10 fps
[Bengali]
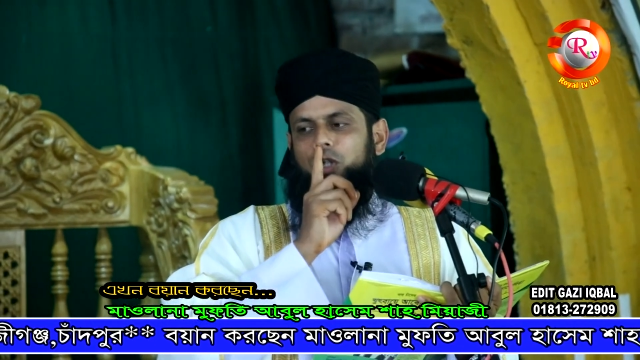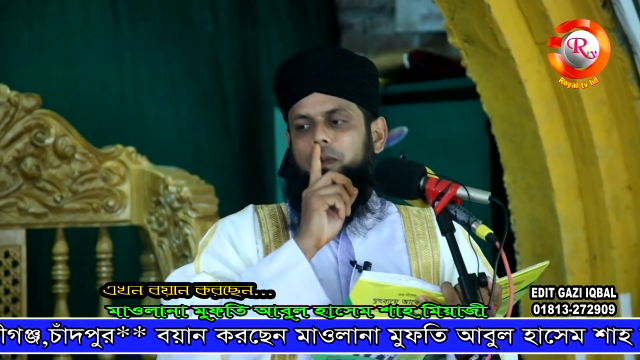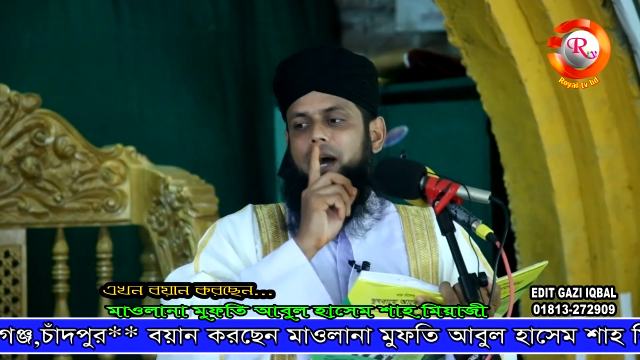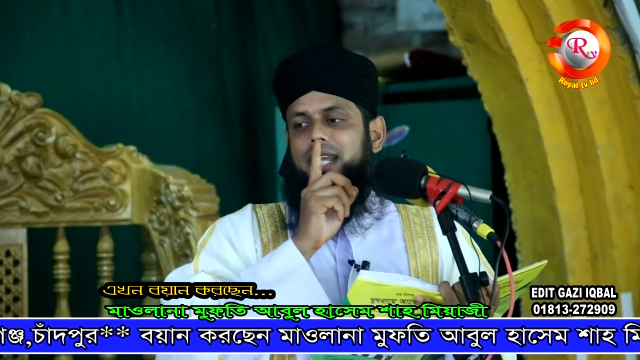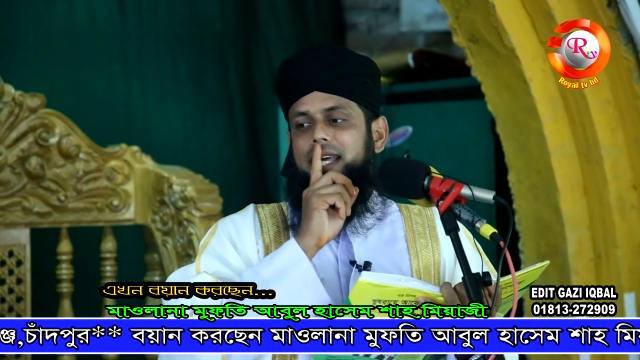
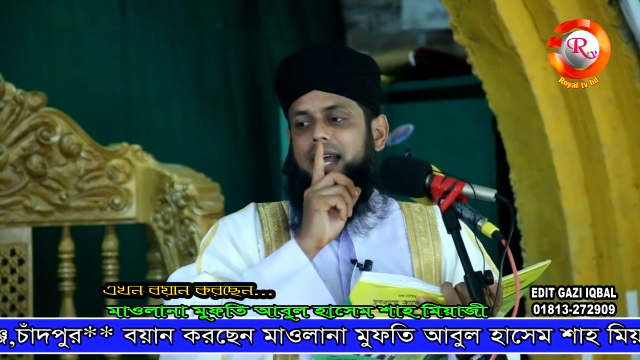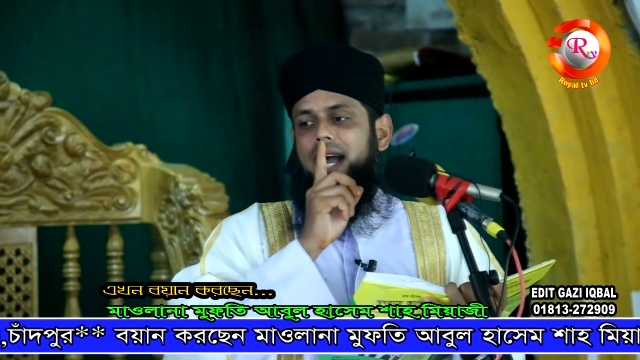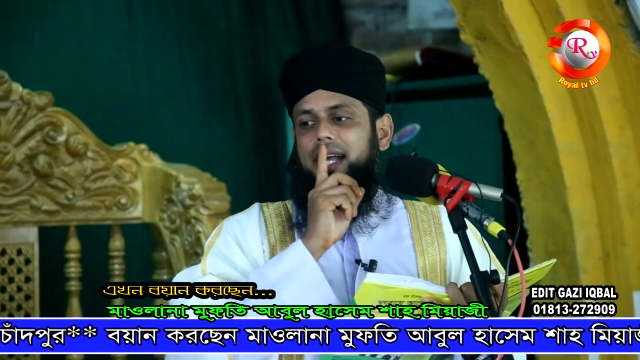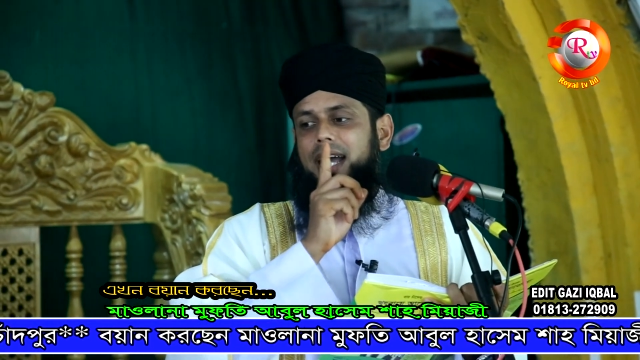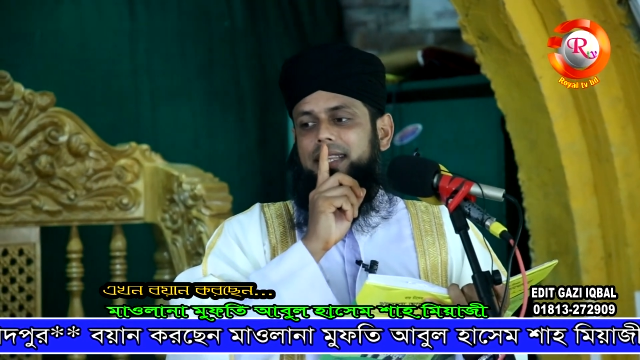জবানের
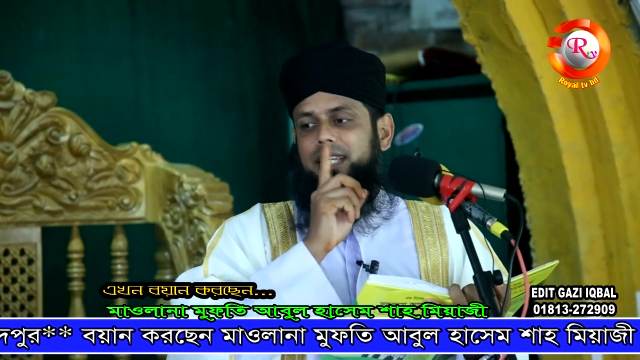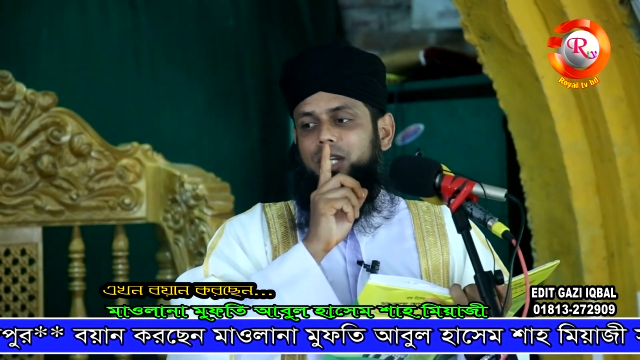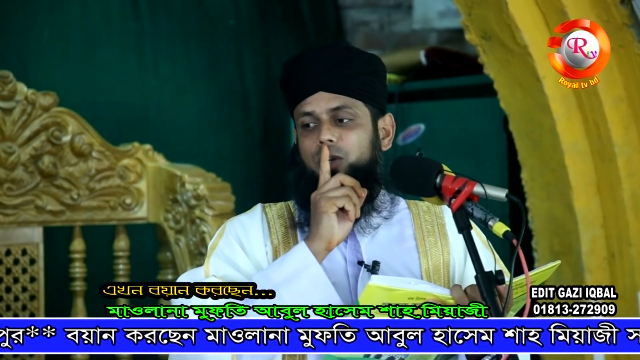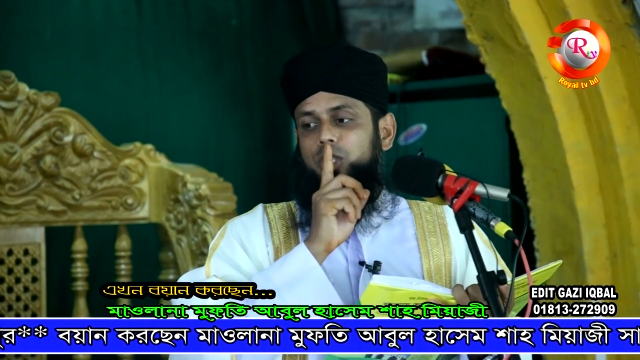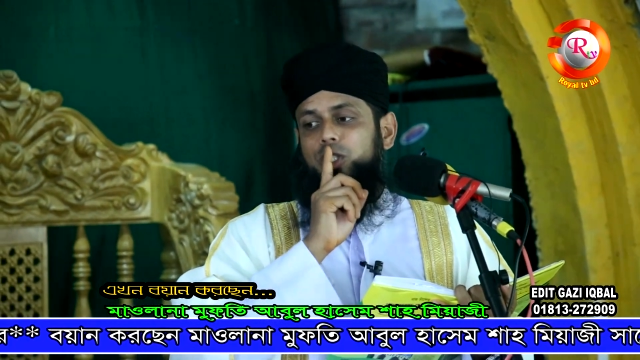
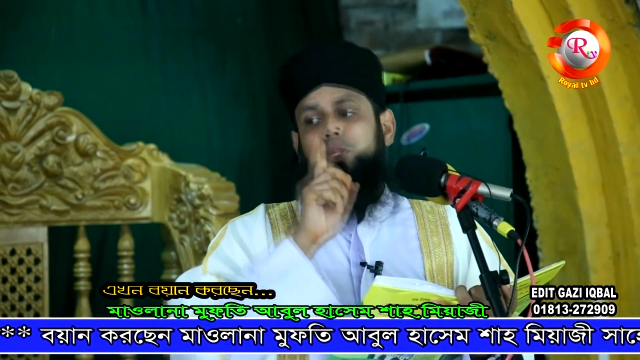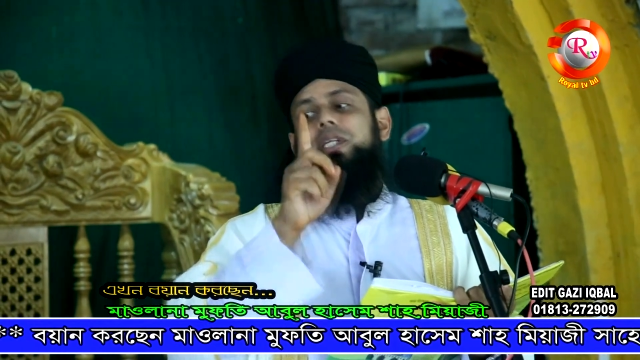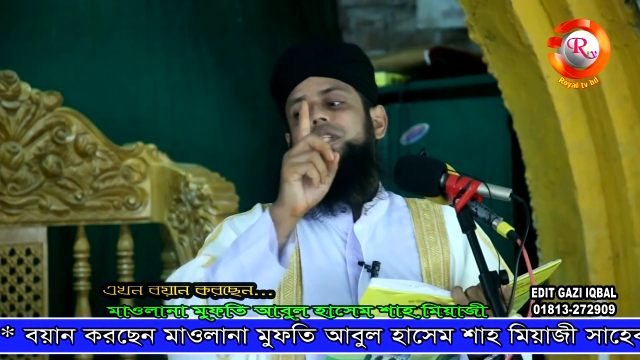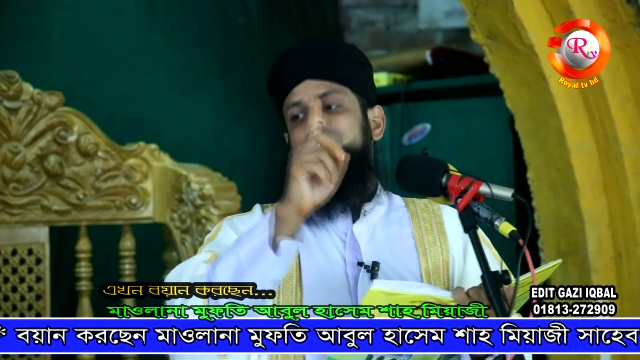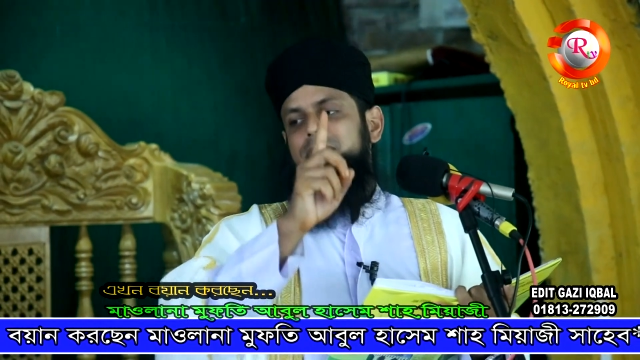আঘাতের কষ্ট
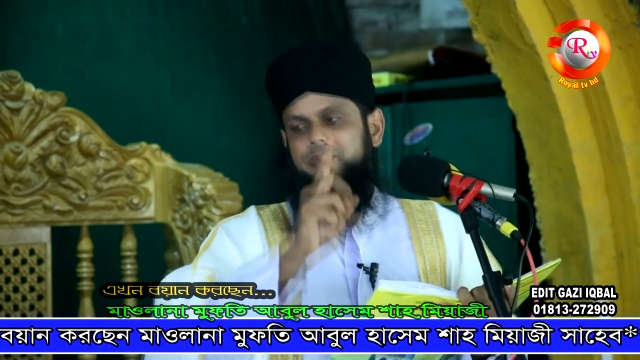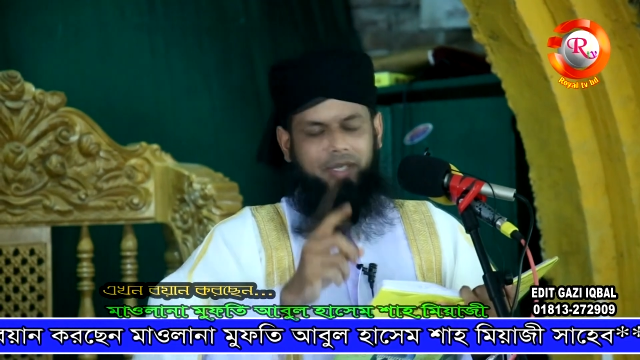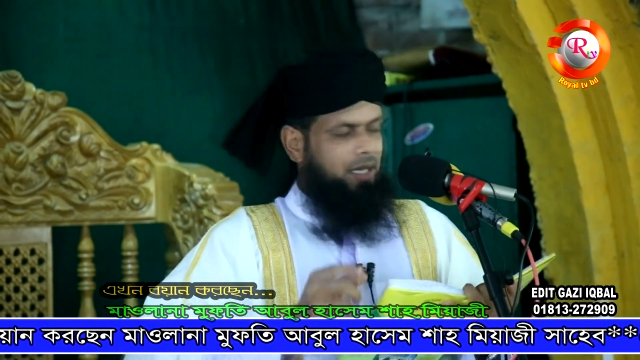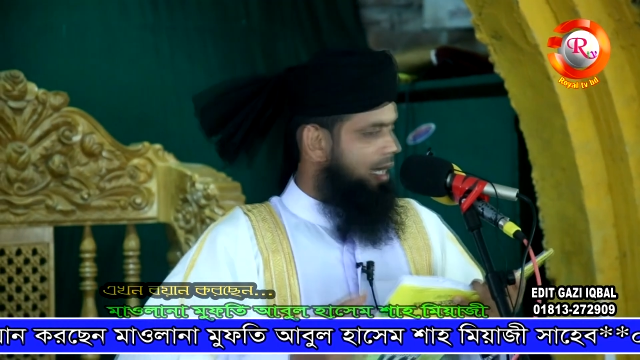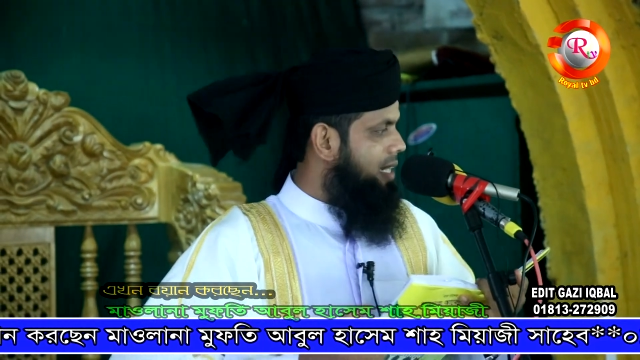বেশি
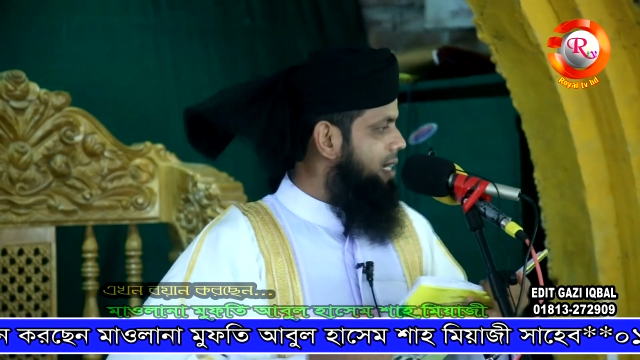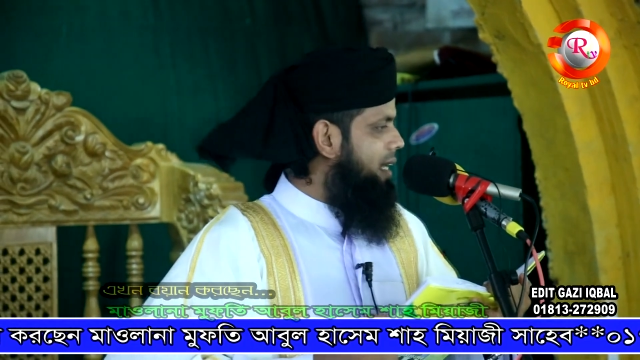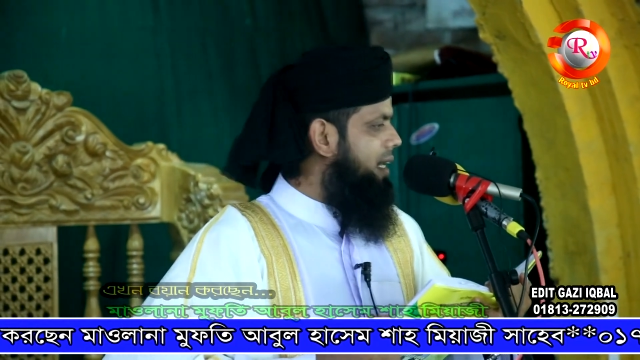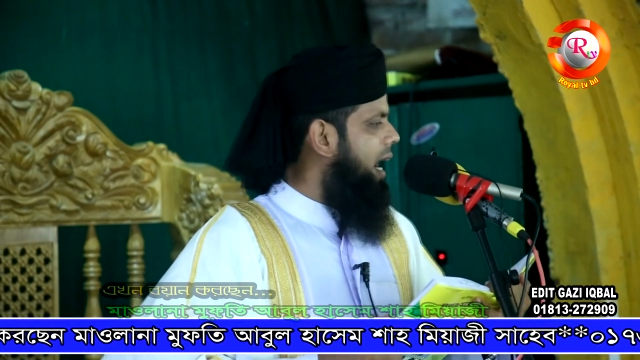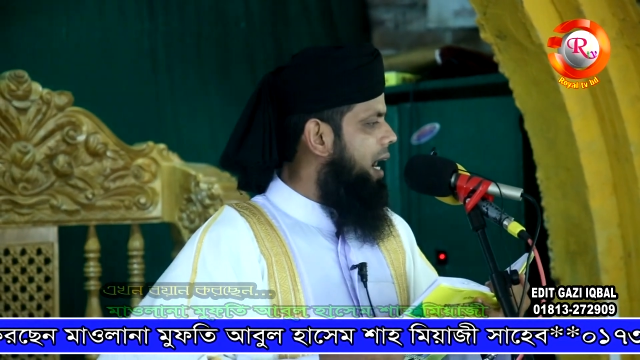
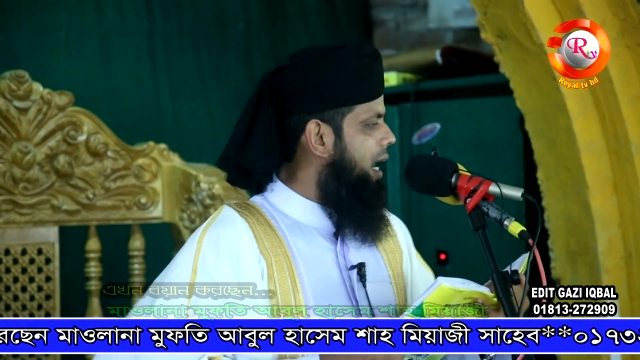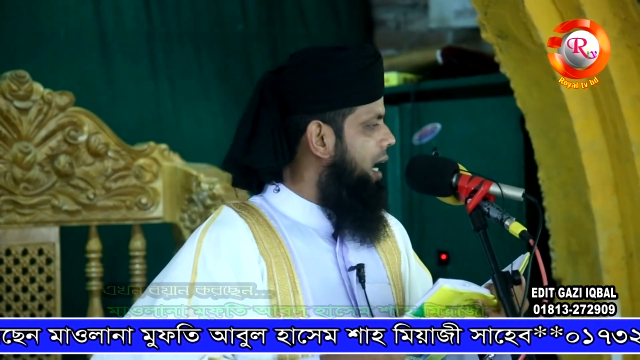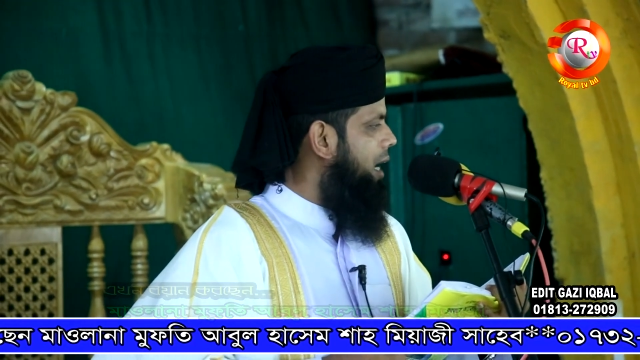এটার ঘা